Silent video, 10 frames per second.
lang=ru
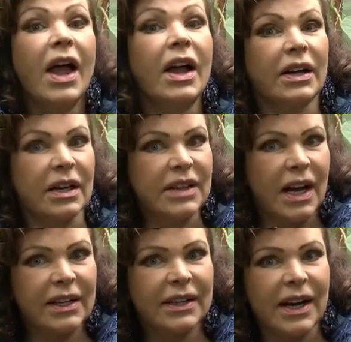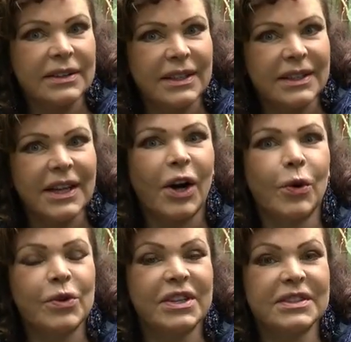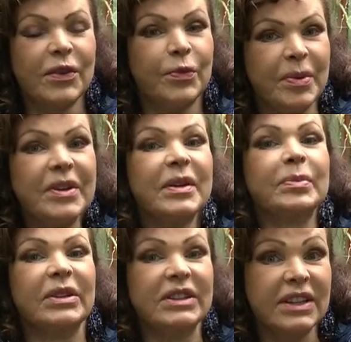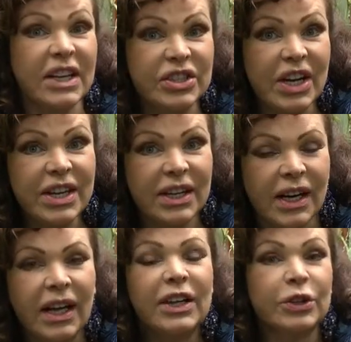Когда аллигаторы находятся в пике плодоношения,